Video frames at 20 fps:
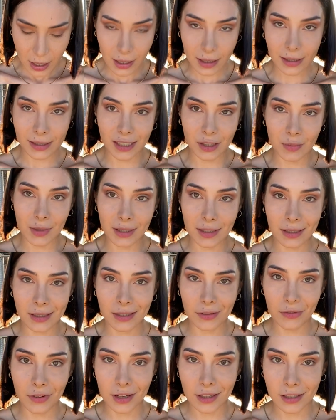
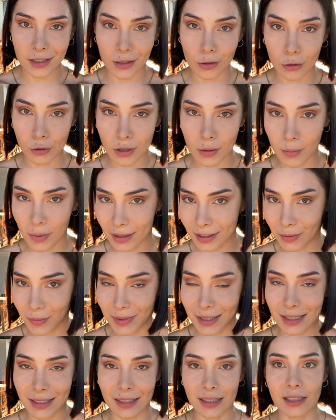Asimetrisi fazla göze
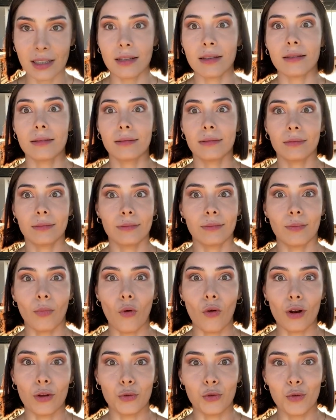batmasın diye
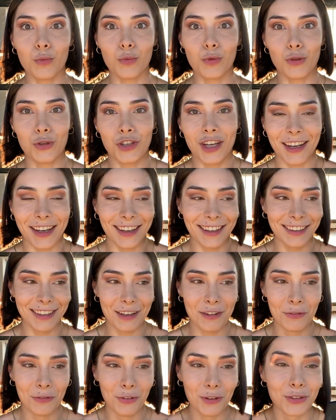böyle dümdüz
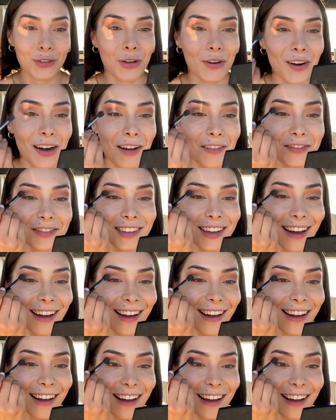çekindiğim fotoğrafta.